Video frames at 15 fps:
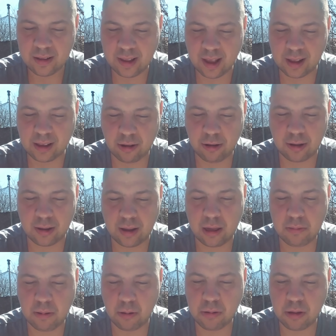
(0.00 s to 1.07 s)
Tata
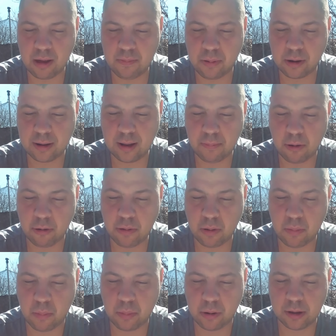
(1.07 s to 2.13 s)
roześmiał się i poklepał mnie
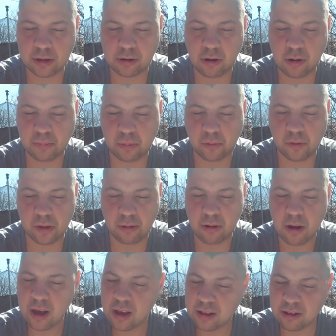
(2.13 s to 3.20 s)
po poliszku i powiedział:
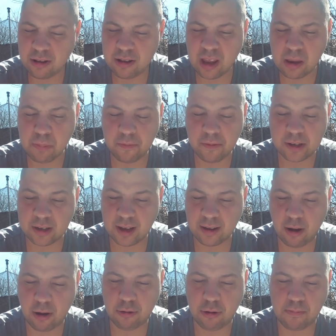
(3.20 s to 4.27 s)
To nic
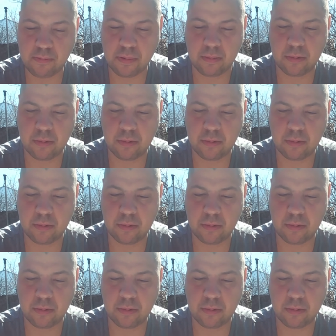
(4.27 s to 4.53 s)
poważnego, chłopie.